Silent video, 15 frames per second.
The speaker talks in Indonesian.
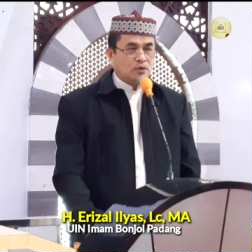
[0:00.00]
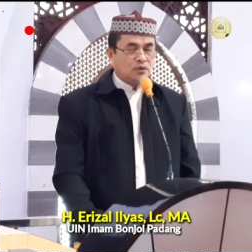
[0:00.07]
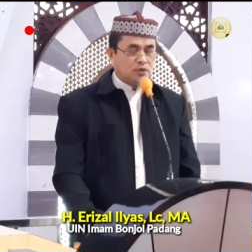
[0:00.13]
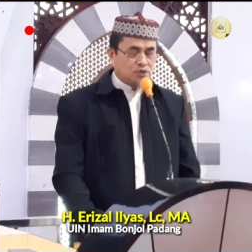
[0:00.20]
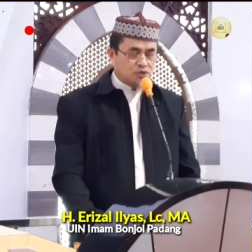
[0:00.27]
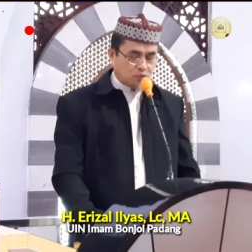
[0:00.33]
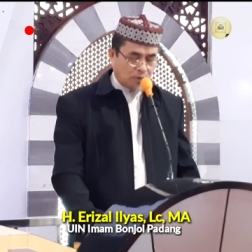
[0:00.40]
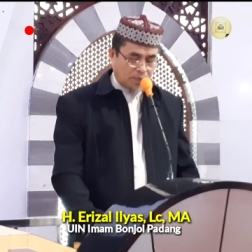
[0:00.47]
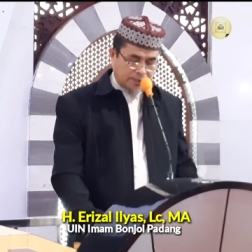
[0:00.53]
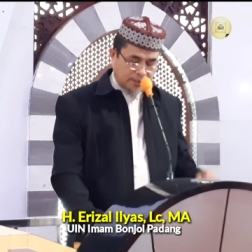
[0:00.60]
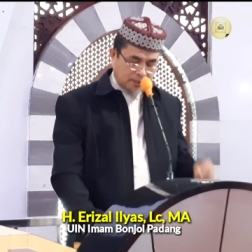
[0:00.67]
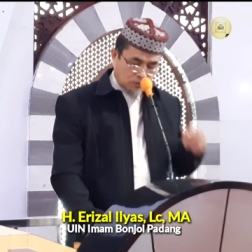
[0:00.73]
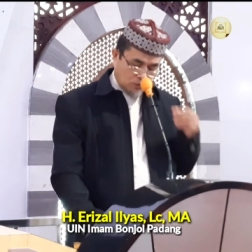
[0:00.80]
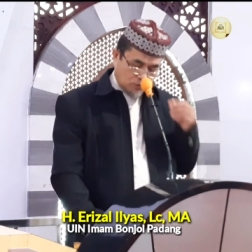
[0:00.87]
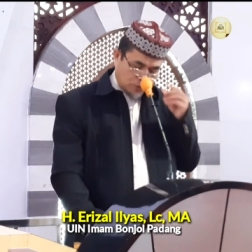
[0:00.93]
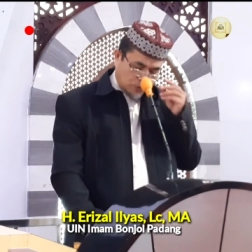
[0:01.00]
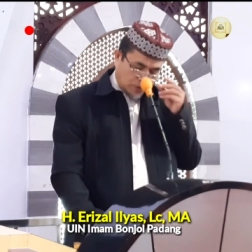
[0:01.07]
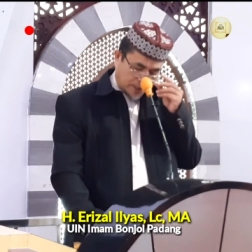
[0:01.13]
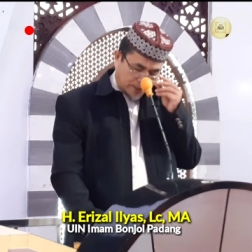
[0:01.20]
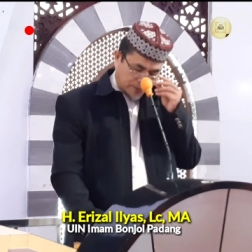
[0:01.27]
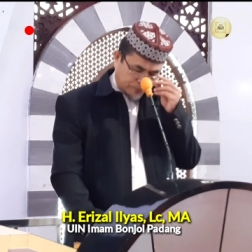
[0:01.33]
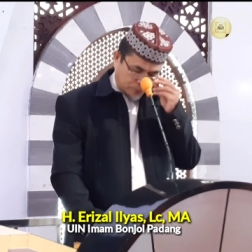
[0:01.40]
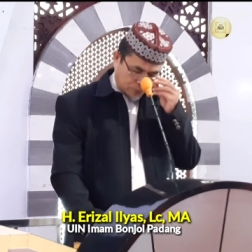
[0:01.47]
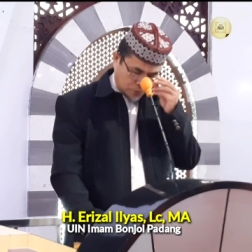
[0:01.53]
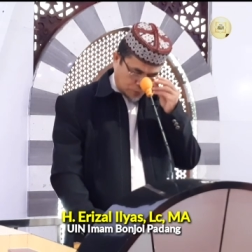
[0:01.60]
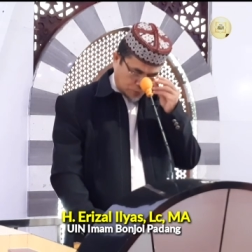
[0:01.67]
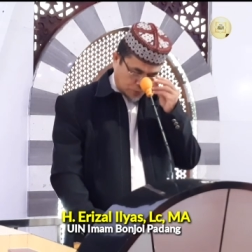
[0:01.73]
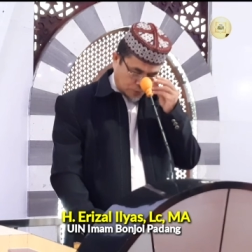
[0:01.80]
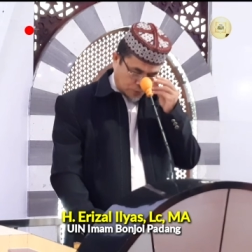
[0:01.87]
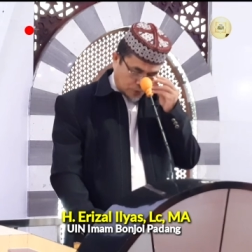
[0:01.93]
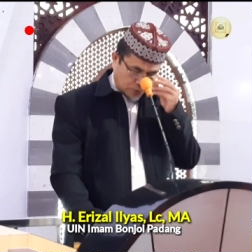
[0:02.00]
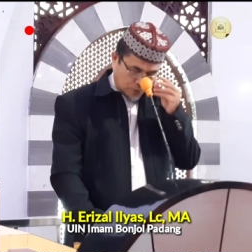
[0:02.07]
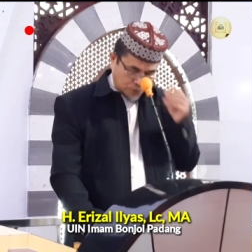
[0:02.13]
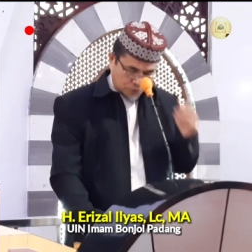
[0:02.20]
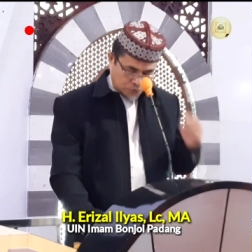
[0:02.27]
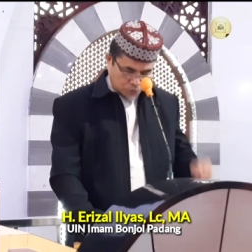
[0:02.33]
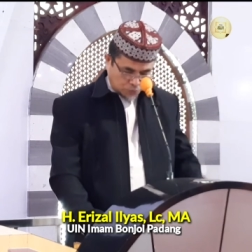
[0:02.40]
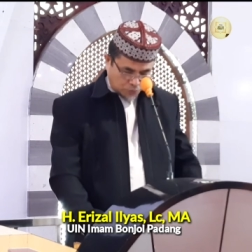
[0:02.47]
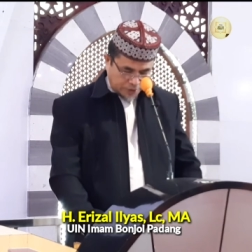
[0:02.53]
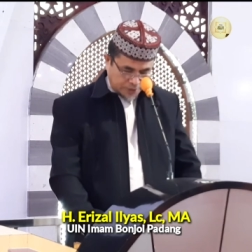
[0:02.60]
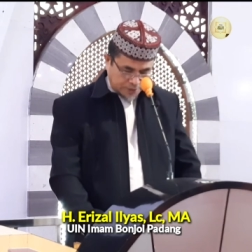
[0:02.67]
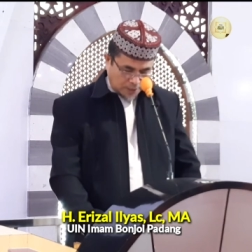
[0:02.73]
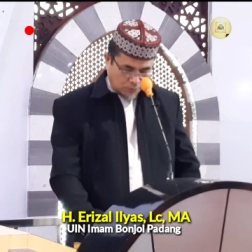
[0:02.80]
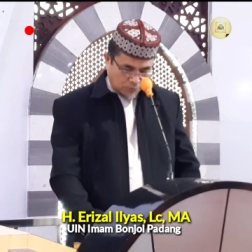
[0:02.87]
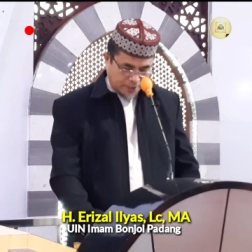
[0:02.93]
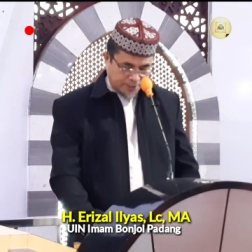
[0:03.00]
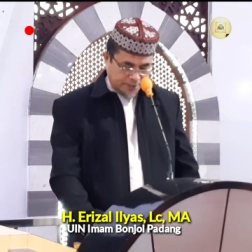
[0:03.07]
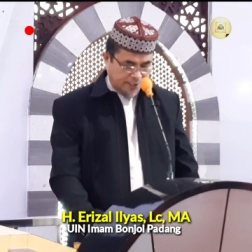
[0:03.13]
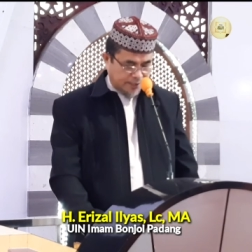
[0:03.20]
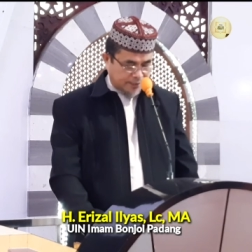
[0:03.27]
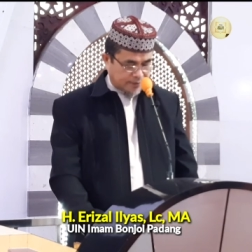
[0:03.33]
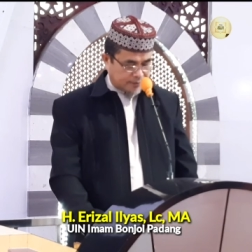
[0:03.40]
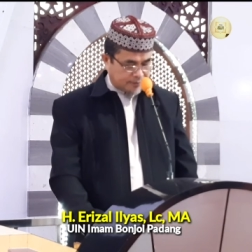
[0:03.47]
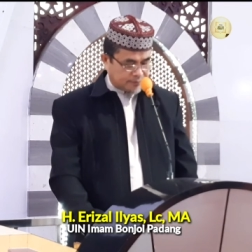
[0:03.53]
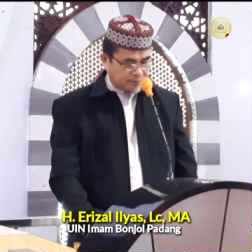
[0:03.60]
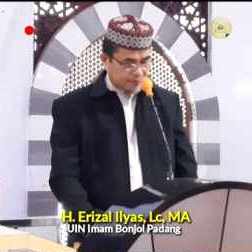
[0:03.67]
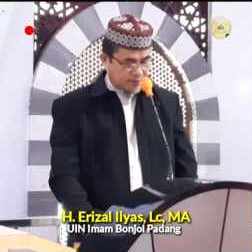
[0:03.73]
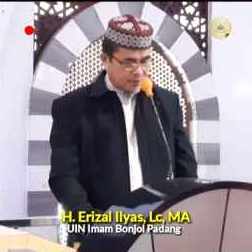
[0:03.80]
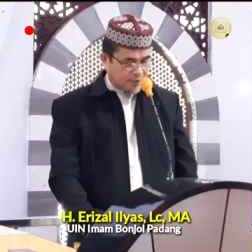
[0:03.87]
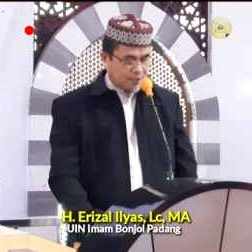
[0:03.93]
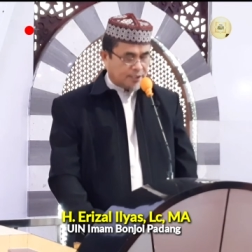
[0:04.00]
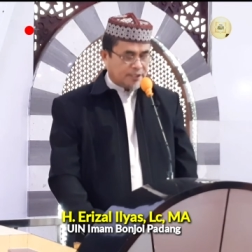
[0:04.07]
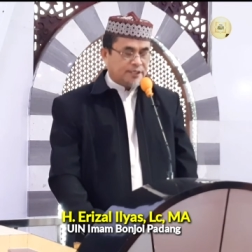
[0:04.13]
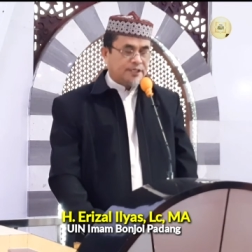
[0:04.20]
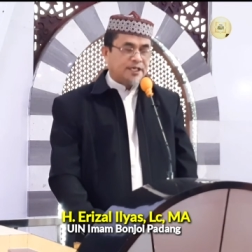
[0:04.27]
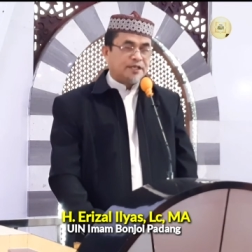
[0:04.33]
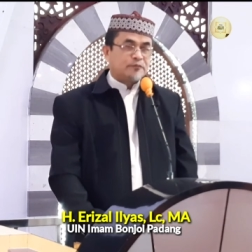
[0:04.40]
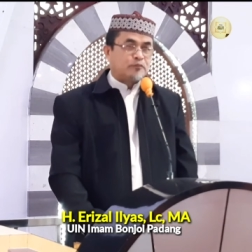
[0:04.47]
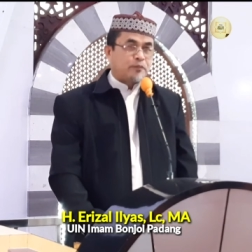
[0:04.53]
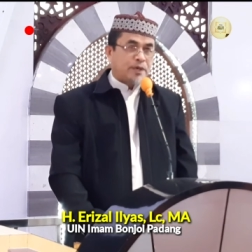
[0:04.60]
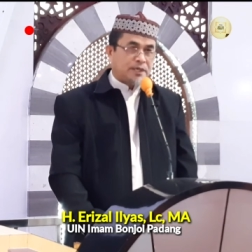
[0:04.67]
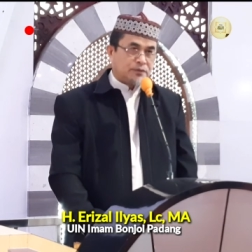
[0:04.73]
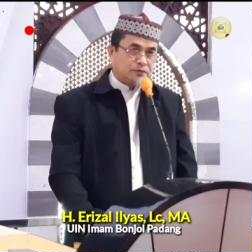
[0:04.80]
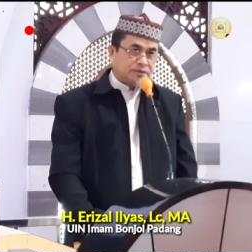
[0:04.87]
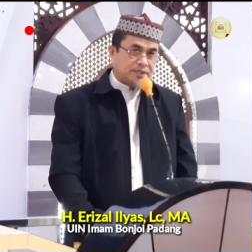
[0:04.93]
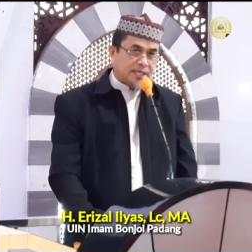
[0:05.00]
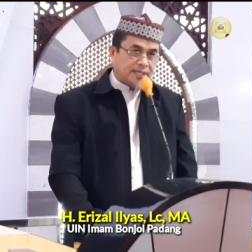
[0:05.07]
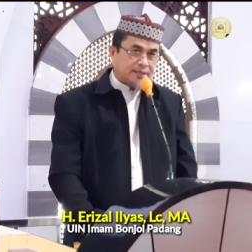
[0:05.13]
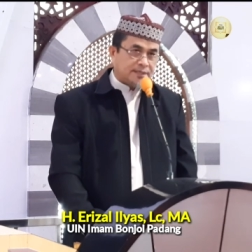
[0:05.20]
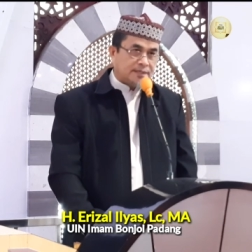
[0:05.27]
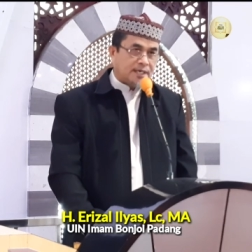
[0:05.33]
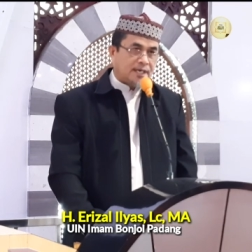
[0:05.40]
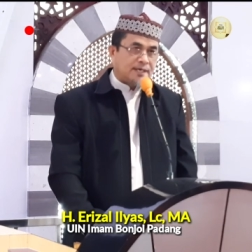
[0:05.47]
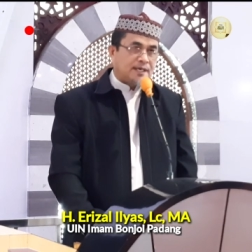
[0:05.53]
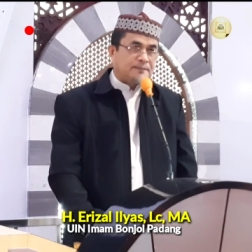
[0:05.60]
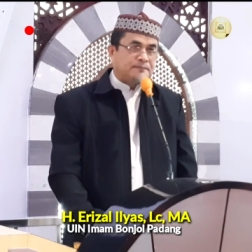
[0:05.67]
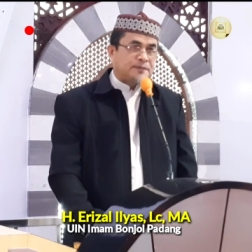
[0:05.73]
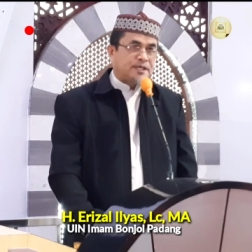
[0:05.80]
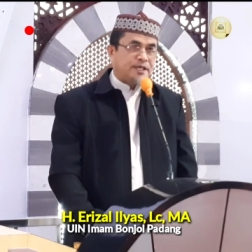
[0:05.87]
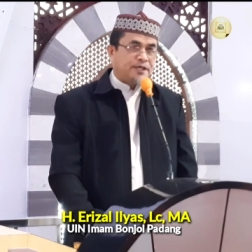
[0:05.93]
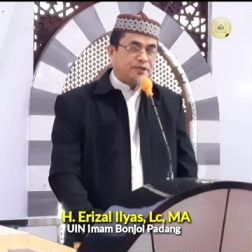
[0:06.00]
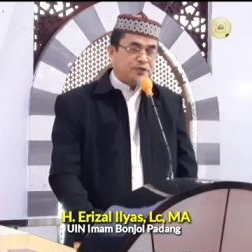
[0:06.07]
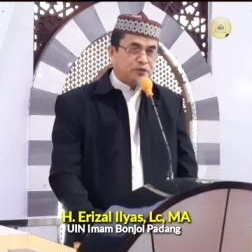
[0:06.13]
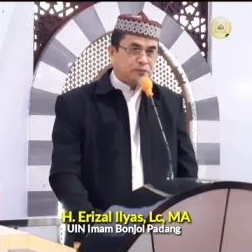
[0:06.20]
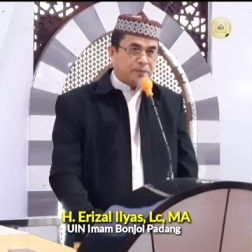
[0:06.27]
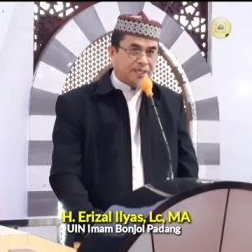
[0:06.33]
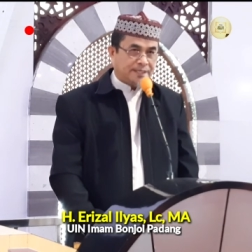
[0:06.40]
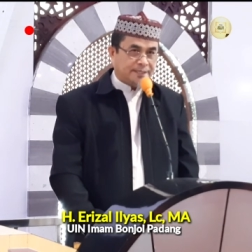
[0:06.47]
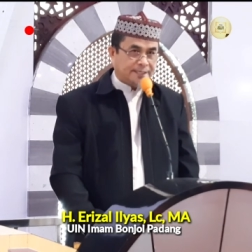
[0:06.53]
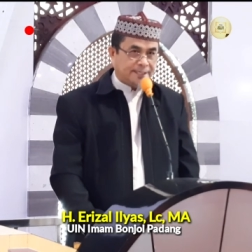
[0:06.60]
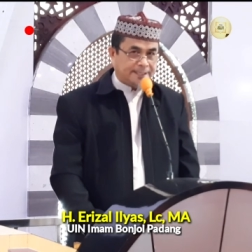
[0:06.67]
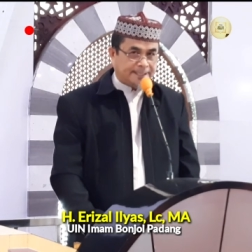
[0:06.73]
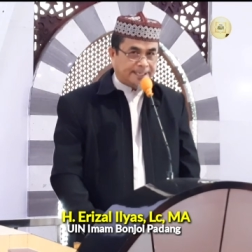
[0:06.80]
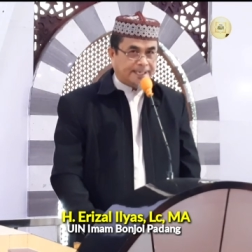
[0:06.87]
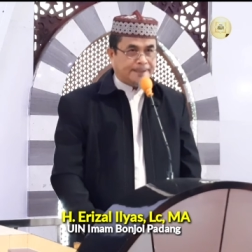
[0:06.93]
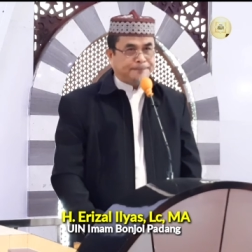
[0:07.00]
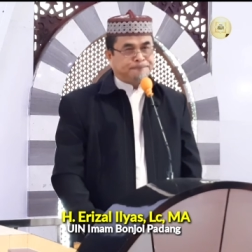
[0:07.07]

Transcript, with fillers: Uswah dan qudwah, suri tauladan dan panutan dalam kehidupan kita.